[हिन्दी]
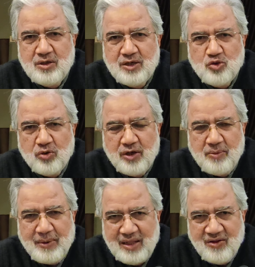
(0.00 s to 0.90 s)
ने चूँकि ये
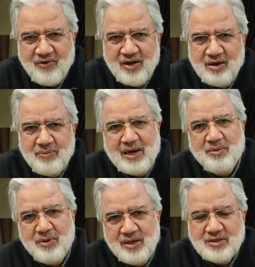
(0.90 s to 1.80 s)
पहली दफ़ा नहीं
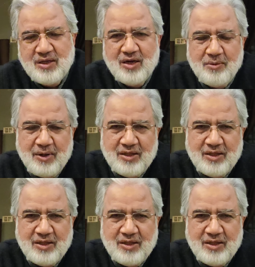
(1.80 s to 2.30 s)
पहले भी इस तरह की